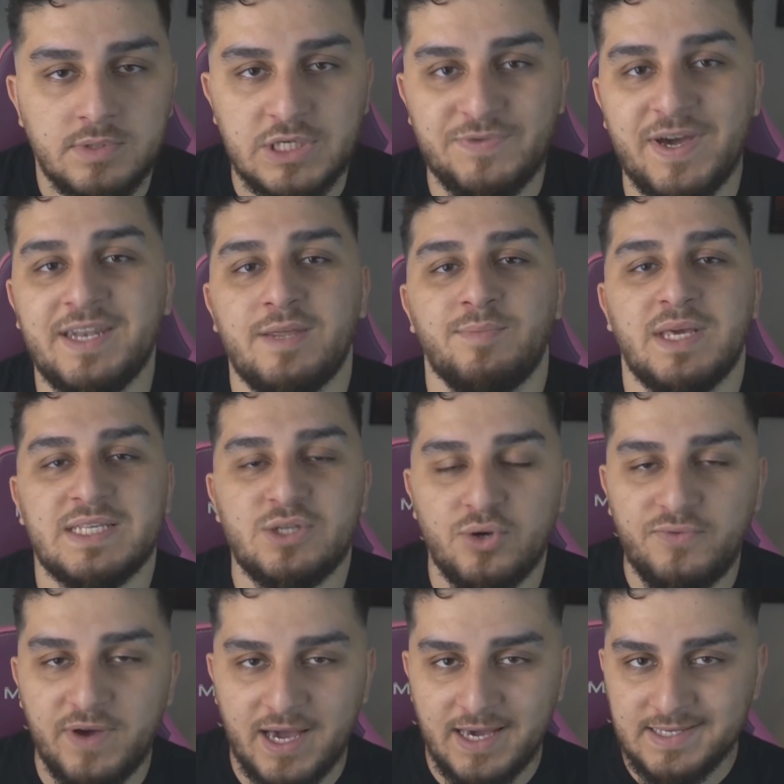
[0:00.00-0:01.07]
Ich werde demnächst
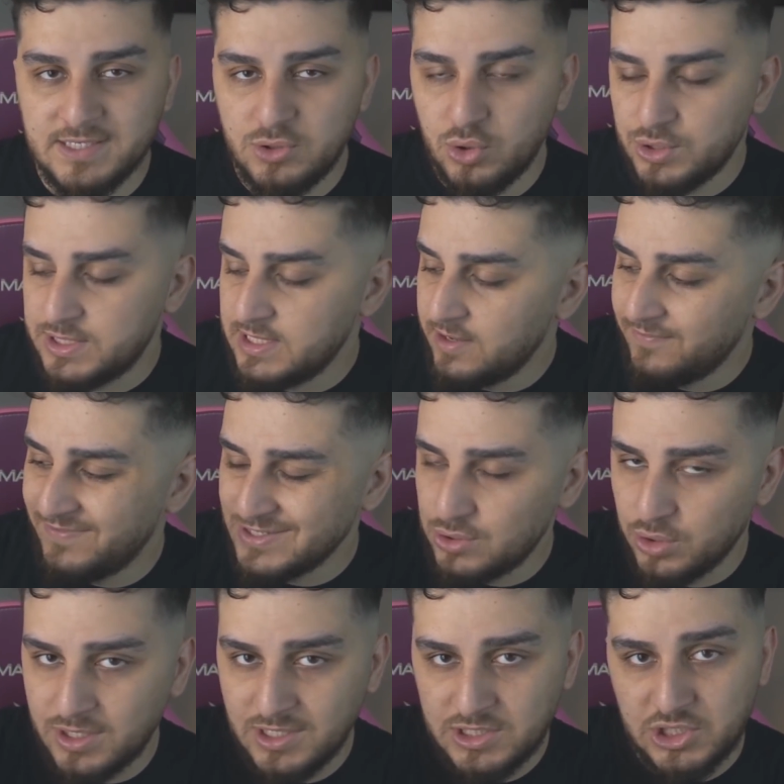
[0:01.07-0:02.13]
auch verreisen, Jungs, ja. Was
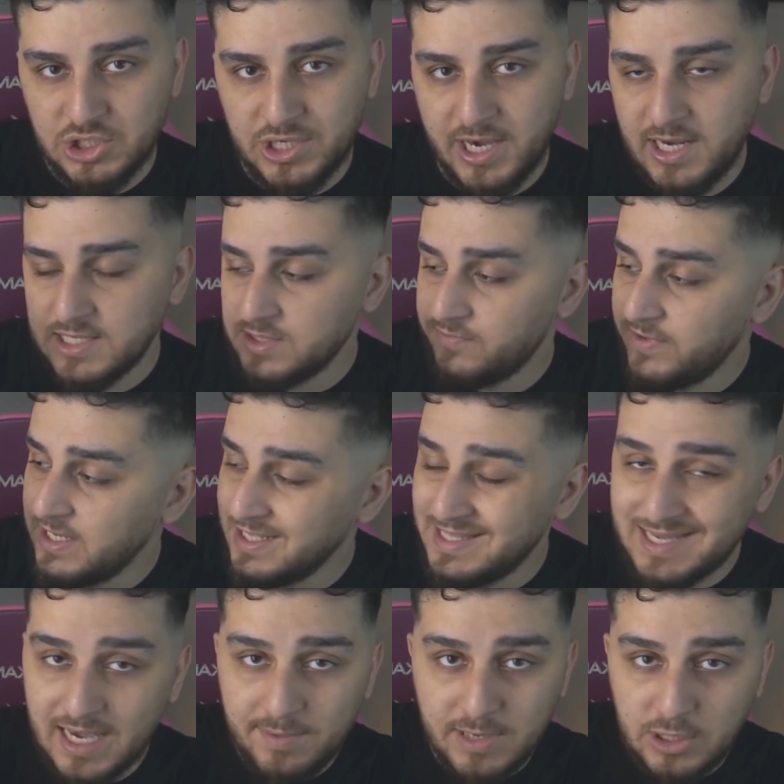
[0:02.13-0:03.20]
auch richtig geil ist, wenn ihr
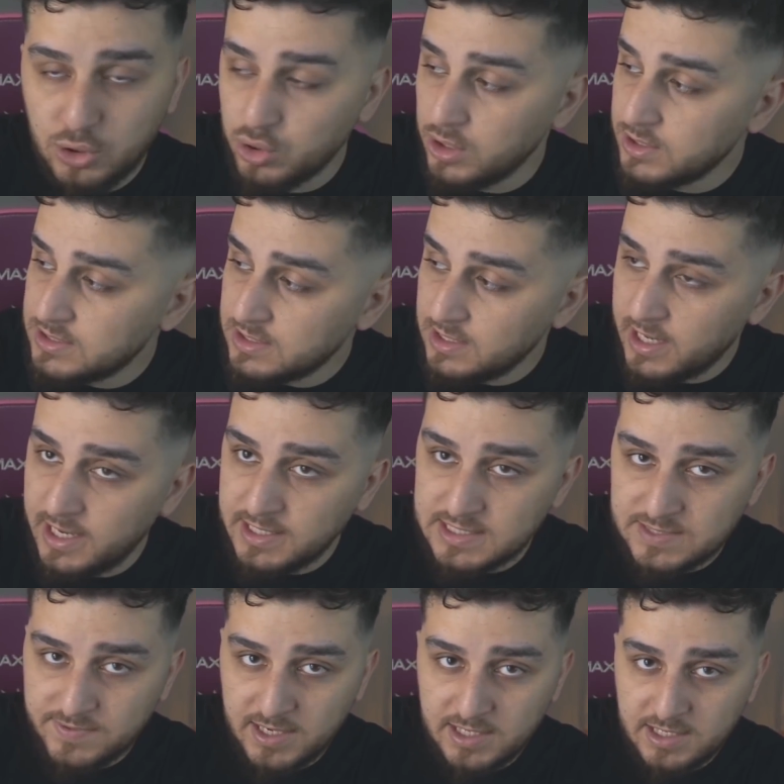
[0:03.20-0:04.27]
dreimal drückt,
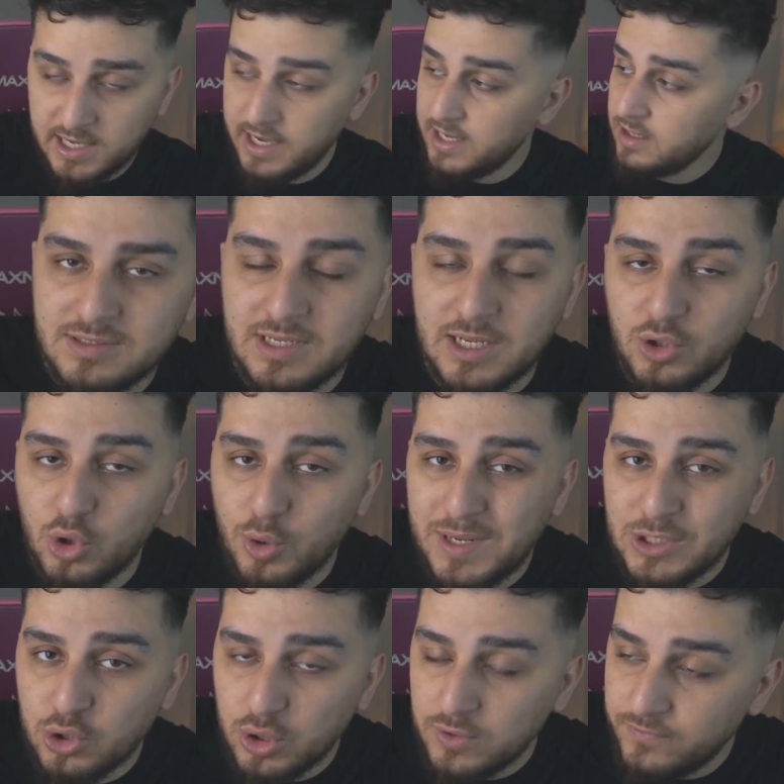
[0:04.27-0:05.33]
1, 2, 3, dann
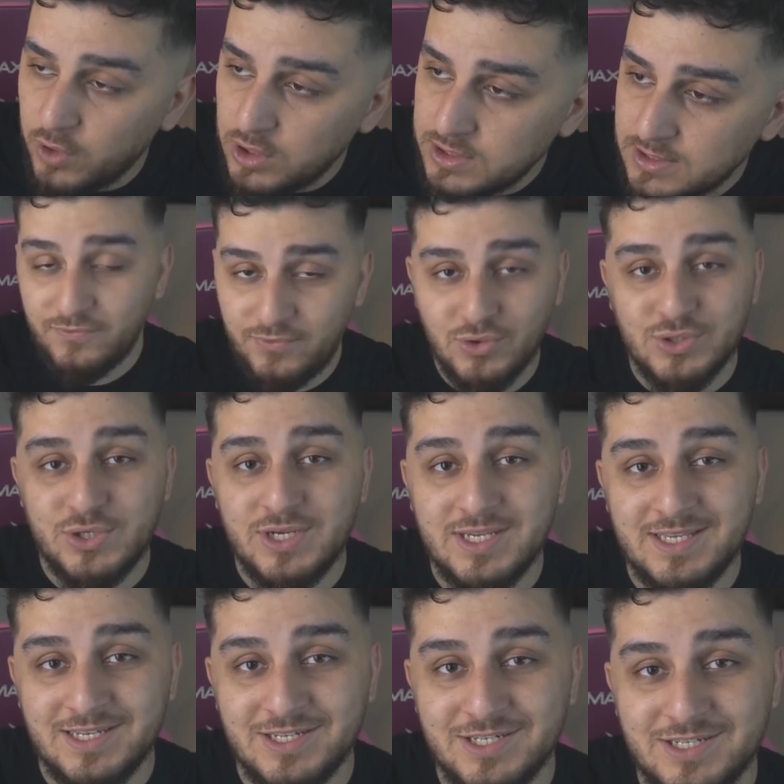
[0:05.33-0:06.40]
nochmal drücken wollt,
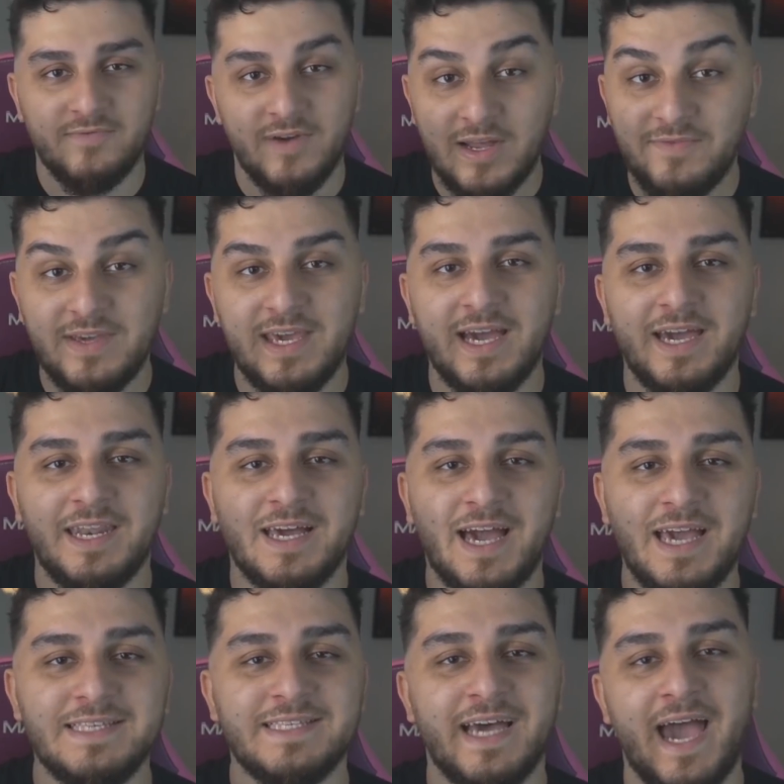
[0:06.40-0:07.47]
funktioniert nicht. Weil wir hier eine
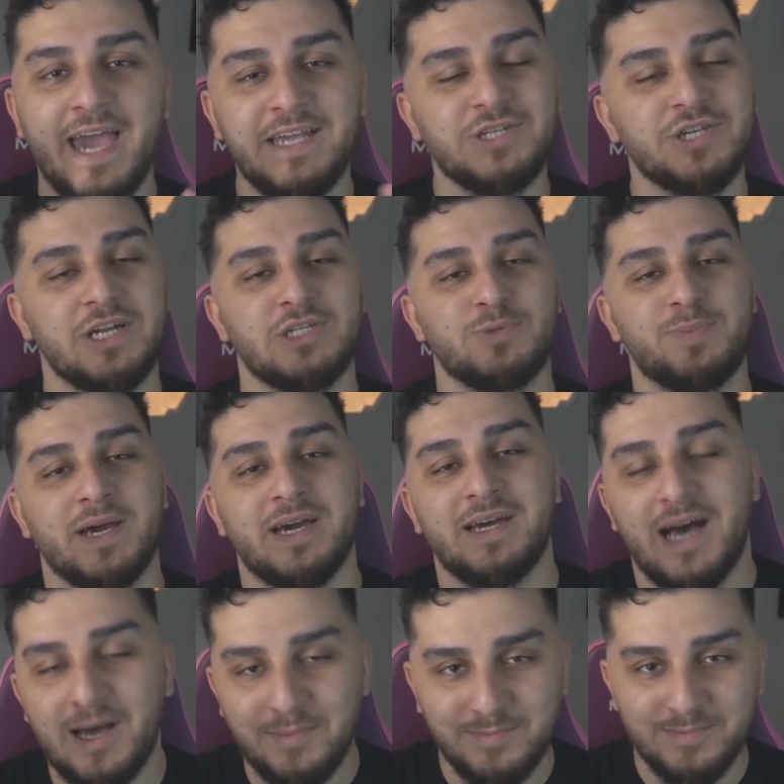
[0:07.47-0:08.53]
Reise-Einschaltsperre
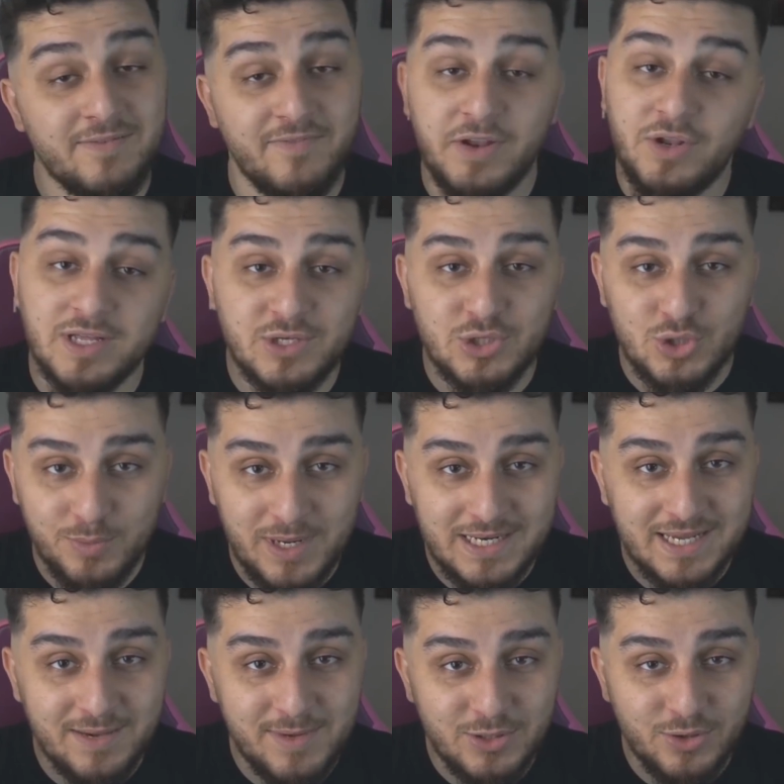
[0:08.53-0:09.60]
haben. Wenn du natürlich nochmal
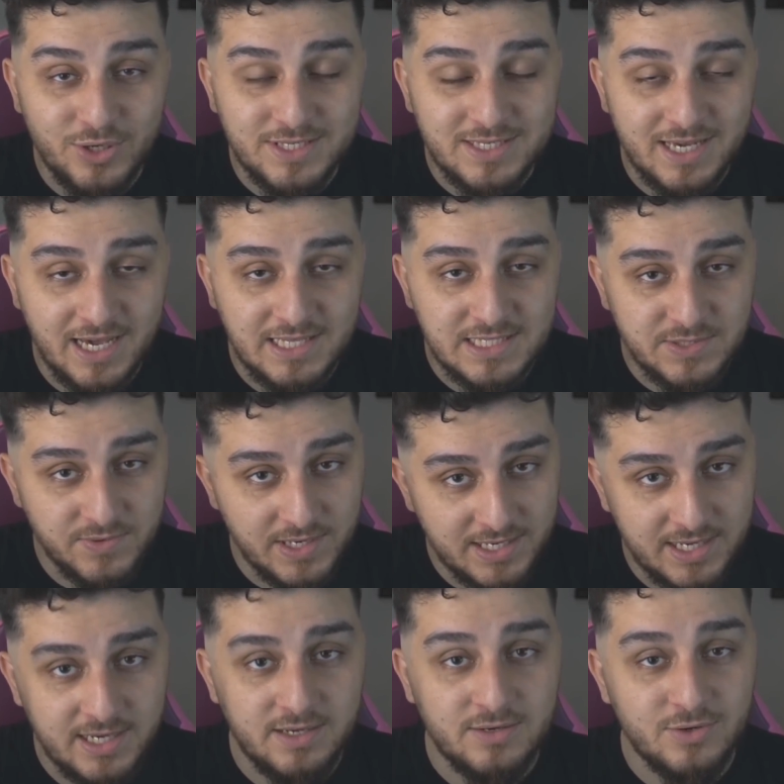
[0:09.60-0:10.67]
dreimal drückst, 1, 2,
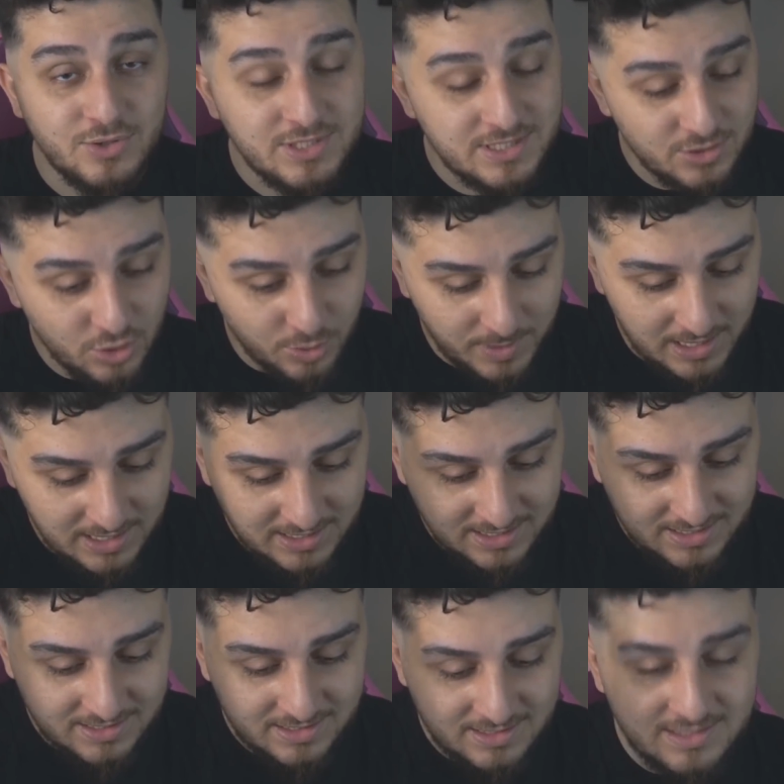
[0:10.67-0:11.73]
3 und nochmal,
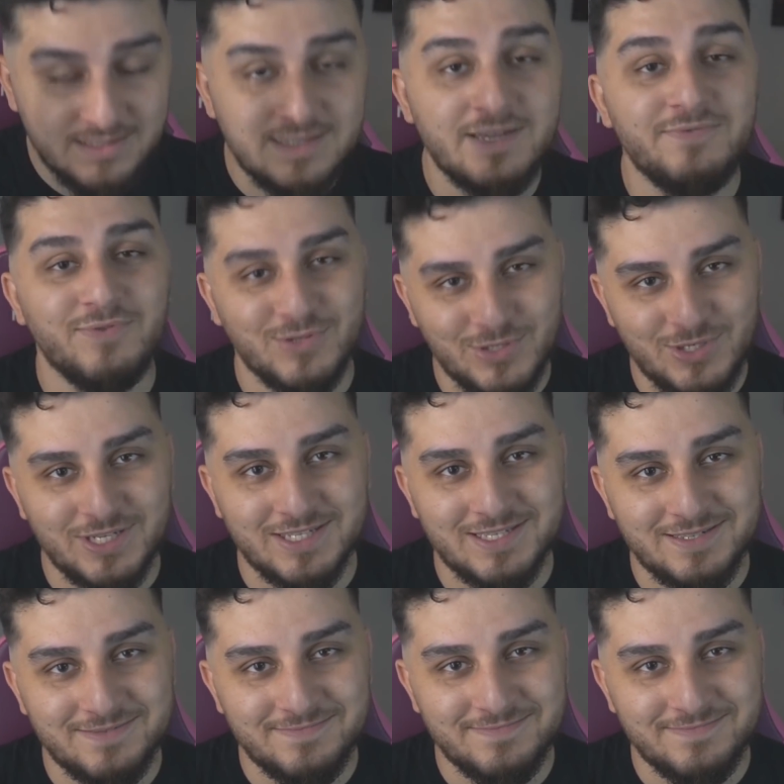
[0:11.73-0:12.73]
dann funktioniert's.